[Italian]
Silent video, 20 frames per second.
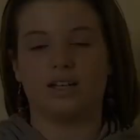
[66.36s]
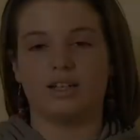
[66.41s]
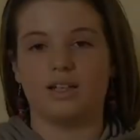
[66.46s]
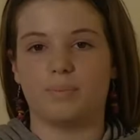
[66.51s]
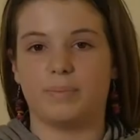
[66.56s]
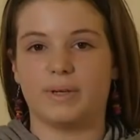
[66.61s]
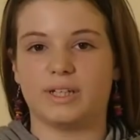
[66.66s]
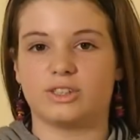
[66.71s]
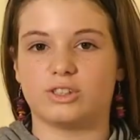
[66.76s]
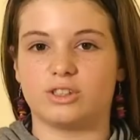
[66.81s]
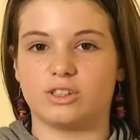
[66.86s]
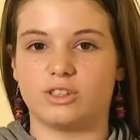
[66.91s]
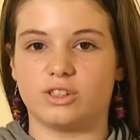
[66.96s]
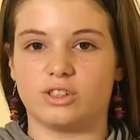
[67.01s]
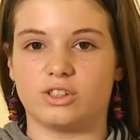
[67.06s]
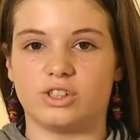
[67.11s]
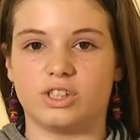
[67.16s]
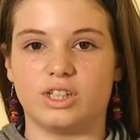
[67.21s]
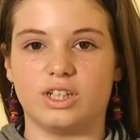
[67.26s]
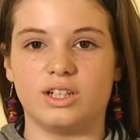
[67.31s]
Il pezzo che
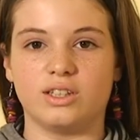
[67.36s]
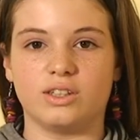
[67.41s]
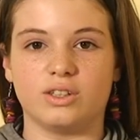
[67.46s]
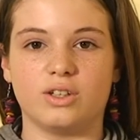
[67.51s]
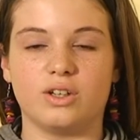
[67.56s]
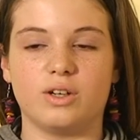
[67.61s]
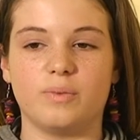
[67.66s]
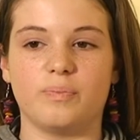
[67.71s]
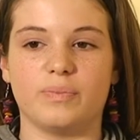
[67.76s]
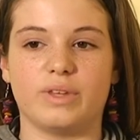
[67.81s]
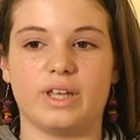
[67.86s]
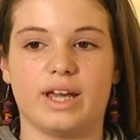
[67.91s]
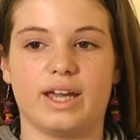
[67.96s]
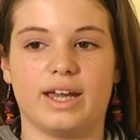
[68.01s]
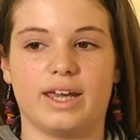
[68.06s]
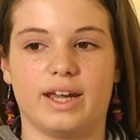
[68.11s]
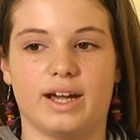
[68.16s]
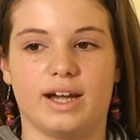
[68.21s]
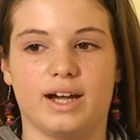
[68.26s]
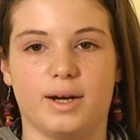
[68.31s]
ho scelto
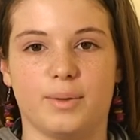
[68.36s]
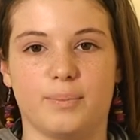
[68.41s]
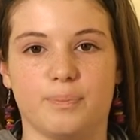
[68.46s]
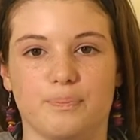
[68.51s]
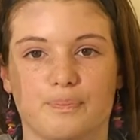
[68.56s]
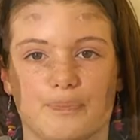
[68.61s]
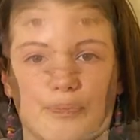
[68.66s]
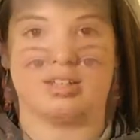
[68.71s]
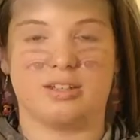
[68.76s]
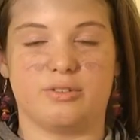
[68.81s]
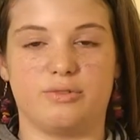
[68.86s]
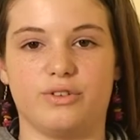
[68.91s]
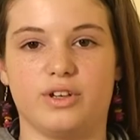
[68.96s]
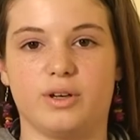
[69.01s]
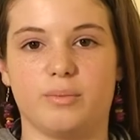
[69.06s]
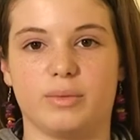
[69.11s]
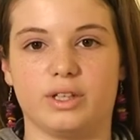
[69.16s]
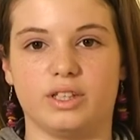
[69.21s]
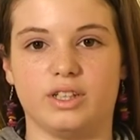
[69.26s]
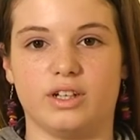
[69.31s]
era mm, nel
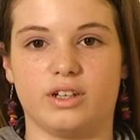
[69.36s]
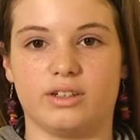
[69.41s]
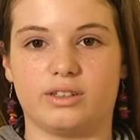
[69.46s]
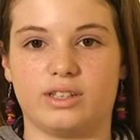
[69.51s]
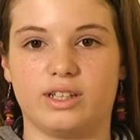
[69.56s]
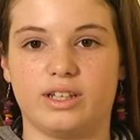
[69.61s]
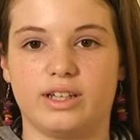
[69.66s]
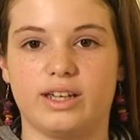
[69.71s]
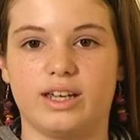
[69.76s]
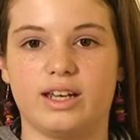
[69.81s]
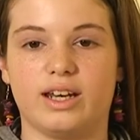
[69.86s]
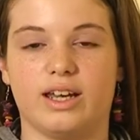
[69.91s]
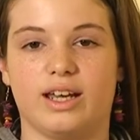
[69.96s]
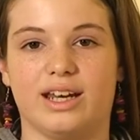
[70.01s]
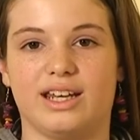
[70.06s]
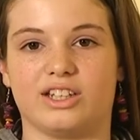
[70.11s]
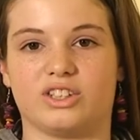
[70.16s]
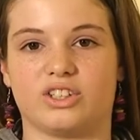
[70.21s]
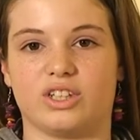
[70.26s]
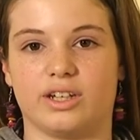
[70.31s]
film di Notting Hill
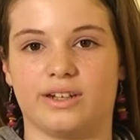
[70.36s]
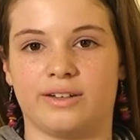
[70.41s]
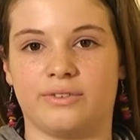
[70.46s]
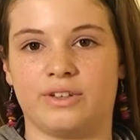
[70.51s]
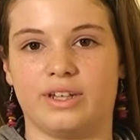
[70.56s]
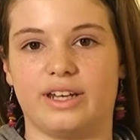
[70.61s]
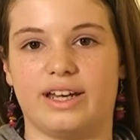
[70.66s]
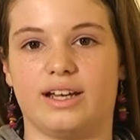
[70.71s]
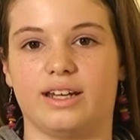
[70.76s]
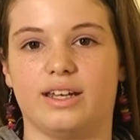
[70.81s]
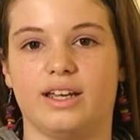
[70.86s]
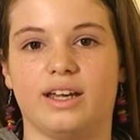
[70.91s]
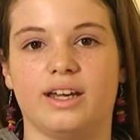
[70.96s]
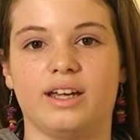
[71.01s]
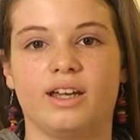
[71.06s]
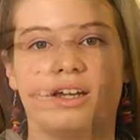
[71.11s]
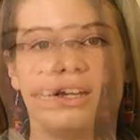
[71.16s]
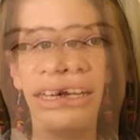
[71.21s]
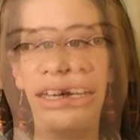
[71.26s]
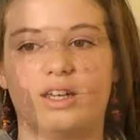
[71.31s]
la scena
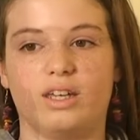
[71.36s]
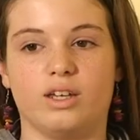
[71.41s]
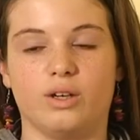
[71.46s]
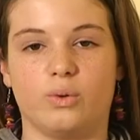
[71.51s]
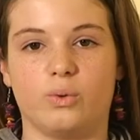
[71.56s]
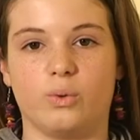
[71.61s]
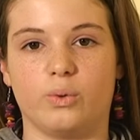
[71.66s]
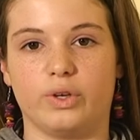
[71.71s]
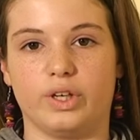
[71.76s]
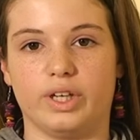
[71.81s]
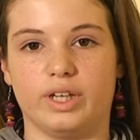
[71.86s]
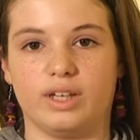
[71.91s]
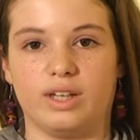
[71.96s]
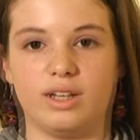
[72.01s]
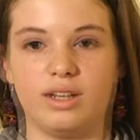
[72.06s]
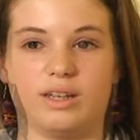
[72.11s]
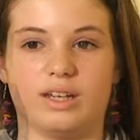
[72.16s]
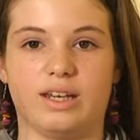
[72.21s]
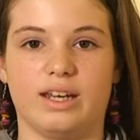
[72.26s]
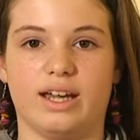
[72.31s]
finale in
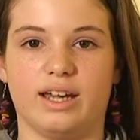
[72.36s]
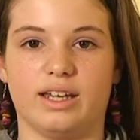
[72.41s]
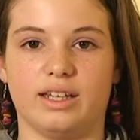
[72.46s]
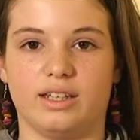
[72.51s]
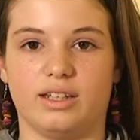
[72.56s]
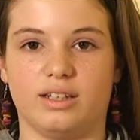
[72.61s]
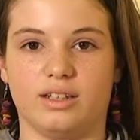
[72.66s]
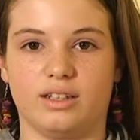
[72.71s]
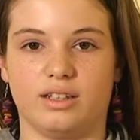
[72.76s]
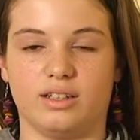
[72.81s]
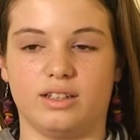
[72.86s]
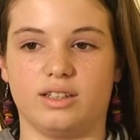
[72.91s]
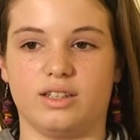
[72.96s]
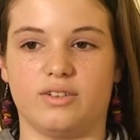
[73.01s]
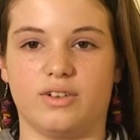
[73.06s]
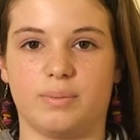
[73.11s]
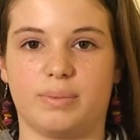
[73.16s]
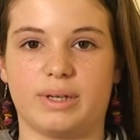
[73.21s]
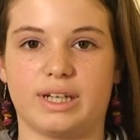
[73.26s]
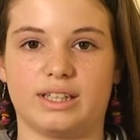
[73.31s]
cui lei
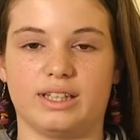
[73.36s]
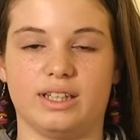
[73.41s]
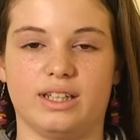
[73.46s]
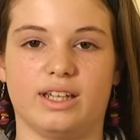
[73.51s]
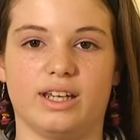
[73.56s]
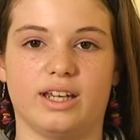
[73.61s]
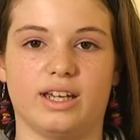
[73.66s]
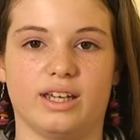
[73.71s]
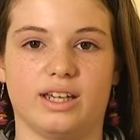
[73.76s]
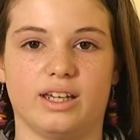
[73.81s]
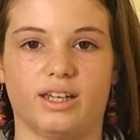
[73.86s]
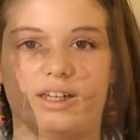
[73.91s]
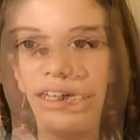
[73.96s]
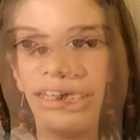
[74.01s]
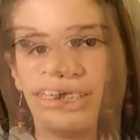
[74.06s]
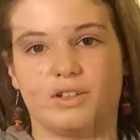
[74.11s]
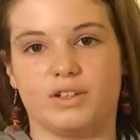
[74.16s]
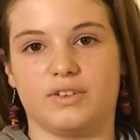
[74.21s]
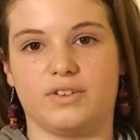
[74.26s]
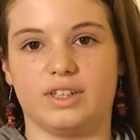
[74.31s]
deve partire
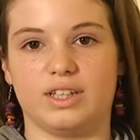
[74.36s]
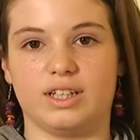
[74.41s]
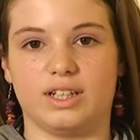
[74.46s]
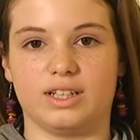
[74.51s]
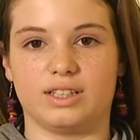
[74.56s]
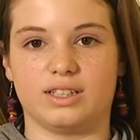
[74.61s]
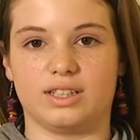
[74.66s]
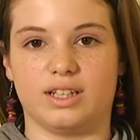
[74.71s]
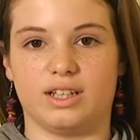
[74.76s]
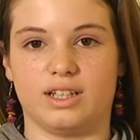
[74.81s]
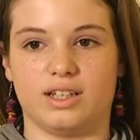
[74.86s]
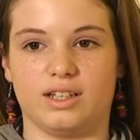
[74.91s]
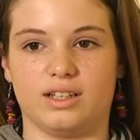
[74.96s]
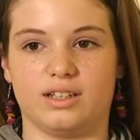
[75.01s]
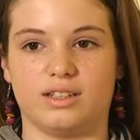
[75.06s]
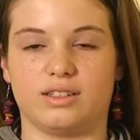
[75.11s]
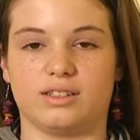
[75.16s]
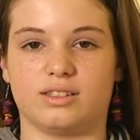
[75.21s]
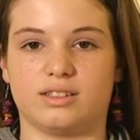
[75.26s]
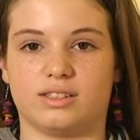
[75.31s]
e deve vedere
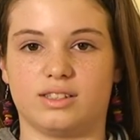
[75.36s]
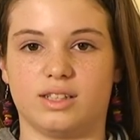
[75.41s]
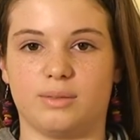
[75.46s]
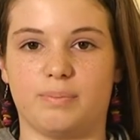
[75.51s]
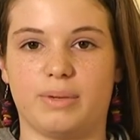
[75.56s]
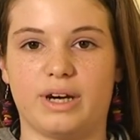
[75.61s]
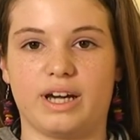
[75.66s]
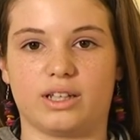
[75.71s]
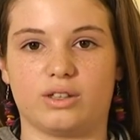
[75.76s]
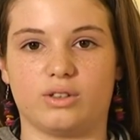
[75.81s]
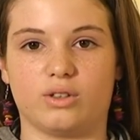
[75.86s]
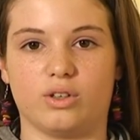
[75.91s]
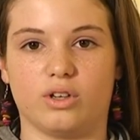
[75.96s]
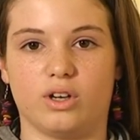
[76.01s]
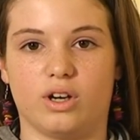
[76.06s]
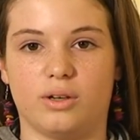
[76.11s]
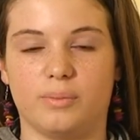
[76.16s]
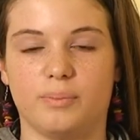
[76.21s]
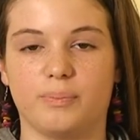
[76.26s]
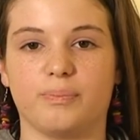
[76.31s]
se, se parte o
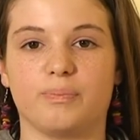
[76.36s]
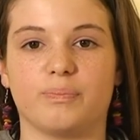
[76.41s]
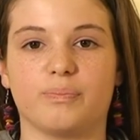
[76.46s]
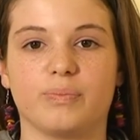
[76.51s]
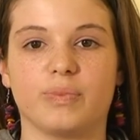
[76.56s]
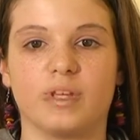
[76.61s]
no.